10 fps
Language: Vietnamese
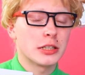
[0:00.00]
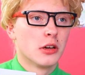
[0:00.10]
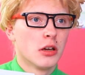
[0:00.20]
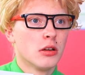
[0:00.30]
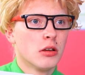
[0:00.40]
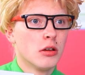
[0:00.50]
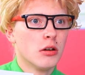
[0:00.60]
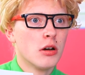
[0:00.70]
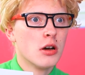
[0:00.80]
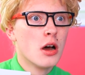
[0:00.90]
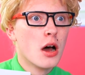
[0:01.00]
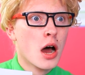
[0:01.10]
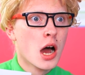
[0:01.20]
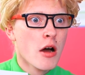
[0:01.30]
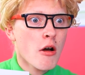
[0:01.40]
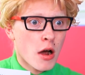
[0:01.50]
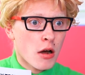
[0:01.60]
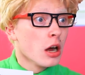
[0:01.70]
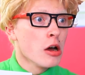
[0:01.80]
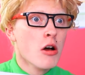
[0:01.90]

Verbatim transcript: tra cho bạn. Cái gì? Không đời nào.